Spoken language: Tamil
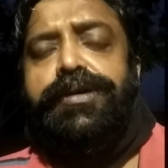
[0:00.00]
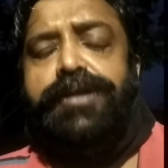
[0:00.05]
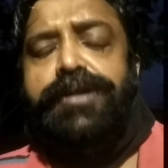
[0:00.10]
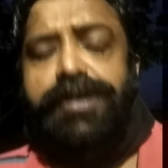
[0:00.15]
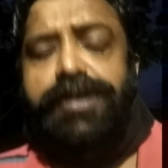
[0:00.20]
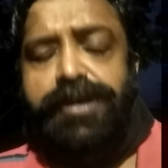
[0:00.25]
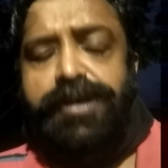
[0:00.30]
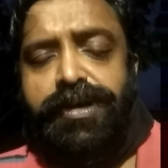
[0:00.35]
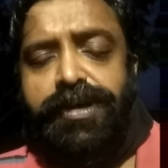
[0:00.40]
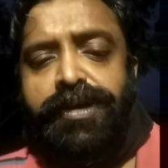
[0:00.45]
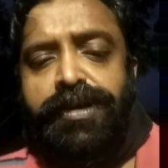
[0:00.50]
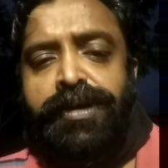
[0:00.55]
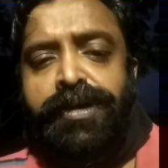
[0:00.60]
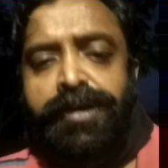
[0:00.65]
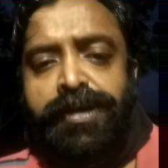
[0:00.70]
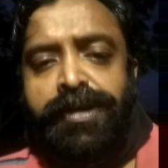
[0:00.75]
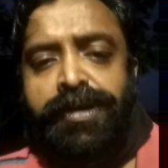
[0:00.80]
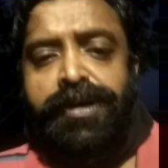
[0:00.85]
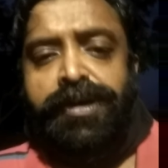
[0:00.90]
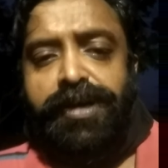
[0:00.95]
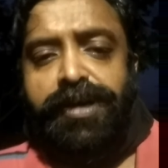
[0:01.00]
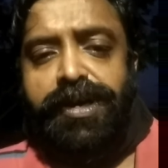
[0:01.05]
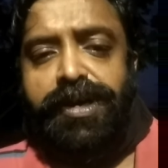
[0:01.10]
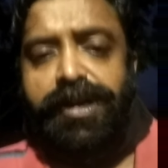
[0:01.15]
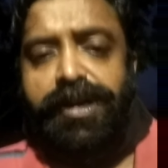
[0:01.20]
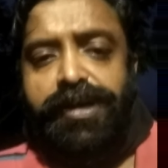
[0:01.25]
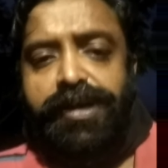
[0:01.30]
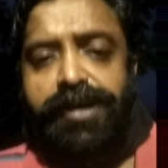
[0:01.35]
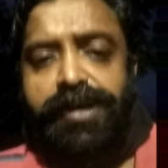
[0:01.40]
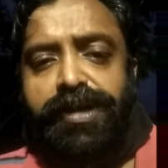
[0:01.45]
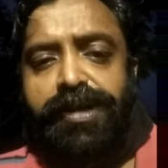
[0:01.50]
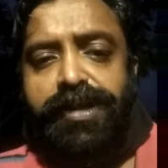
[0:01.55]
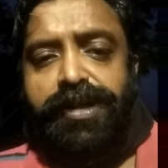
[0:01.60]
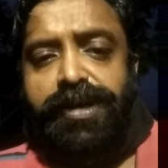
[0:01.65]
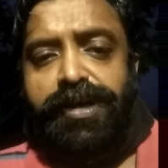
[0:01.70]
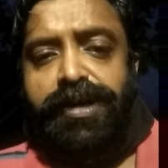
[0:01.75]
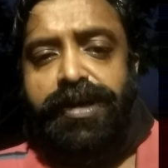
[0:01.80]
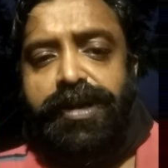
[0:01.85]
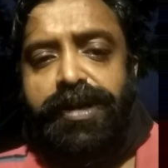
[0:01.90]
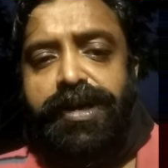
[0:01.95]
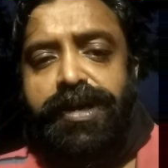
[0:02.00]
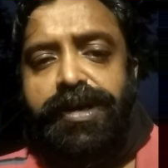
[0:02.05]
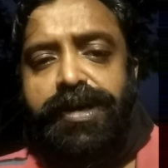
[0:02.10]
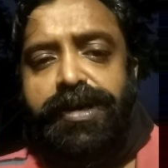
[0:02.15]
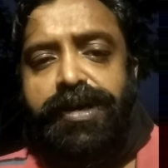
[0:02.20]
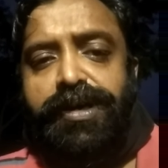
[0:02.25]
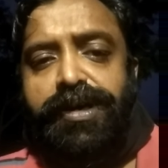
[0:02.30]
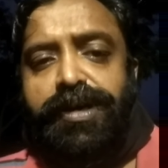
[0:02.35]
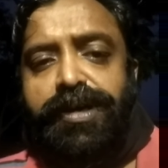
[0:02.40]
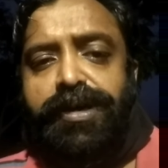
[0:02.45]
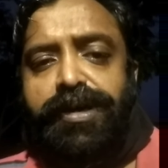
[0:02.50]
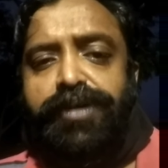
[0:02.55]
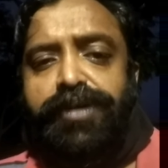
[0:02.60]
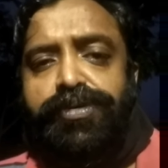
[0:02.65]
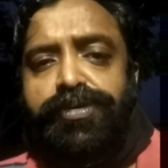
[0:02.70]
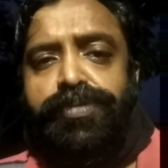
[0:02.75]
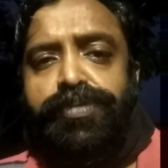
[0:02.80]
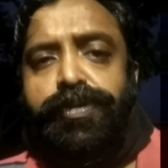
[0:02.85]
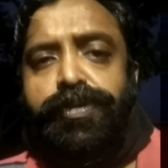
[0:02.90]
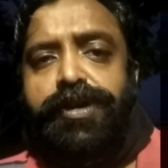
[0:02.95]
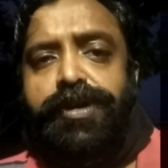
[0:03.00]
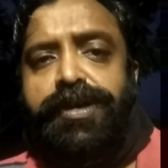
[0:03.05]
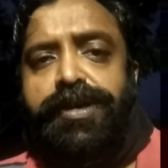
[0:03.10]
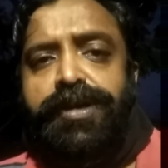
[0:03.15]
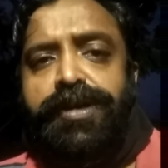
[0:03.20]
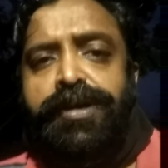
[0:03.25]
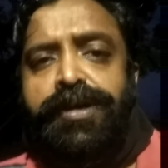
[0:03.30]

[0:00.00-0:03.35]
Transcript: நீங்கள் கீழே இருக்கிற அந்த லிங்க்கை யூஸ் பண்ணி